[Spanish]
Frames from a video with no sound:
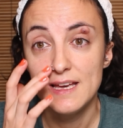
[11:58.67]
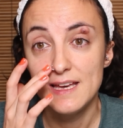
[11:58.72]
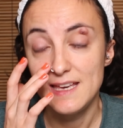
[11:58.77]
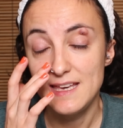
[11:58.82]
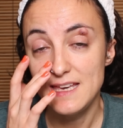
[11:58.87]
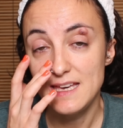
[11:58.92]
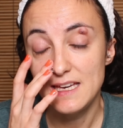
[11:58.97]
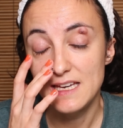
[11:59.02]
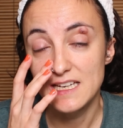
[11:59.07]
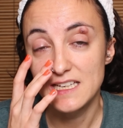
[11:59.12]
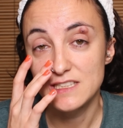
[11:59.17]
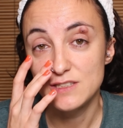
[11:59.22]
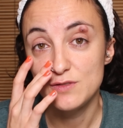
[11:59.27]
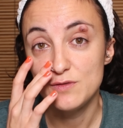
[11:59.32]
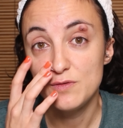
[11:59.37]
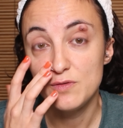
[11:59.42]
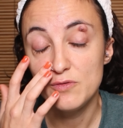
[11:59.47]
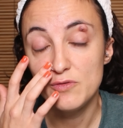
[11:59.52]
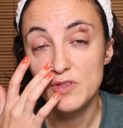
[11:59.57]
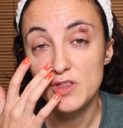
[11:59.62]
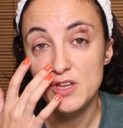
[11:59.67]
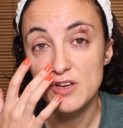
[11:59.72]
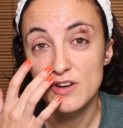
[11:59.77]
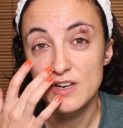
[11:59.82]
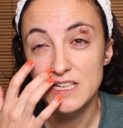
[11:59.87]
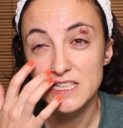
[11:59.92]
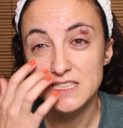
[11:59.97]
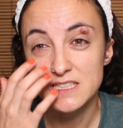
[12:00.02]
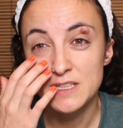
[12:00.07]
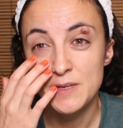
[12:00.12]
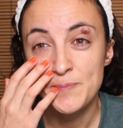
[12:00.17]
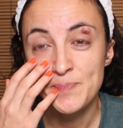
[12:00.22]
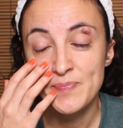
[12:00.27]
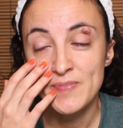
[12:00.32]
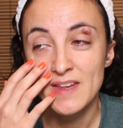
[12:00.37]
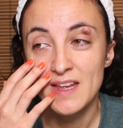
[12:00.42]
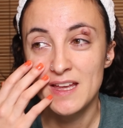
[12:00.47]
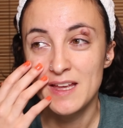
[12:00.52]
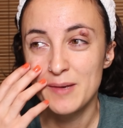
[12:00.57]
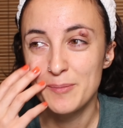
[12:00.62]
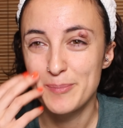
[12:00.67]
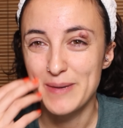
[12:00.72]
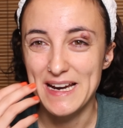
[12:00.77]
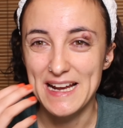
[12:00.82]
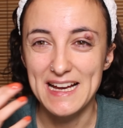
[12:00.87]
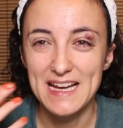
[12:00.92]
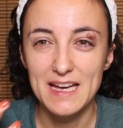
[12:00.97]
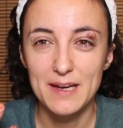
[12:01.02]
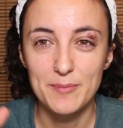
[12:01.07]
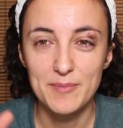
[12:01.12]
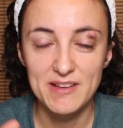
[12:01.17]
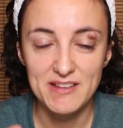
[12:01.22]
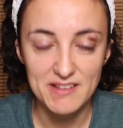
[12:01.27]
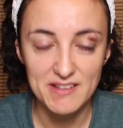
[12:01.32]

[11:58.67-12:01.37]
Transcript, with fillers: y que su función es, para que me